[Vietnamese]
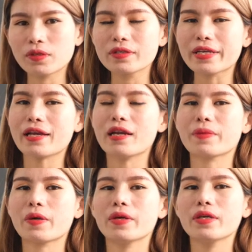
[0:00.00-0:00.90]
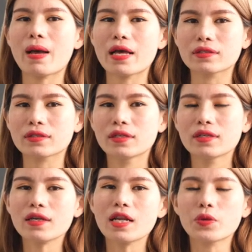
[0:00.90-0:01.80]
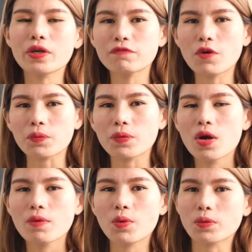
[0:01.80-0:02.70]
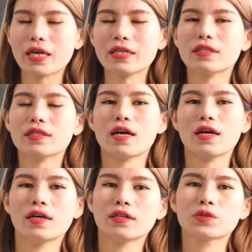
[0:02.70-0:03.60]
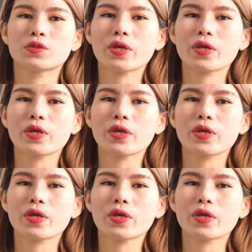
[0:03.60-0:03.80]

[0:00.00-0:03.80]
người khác làm theo ý bạn tức là thuyết phục một cách uh,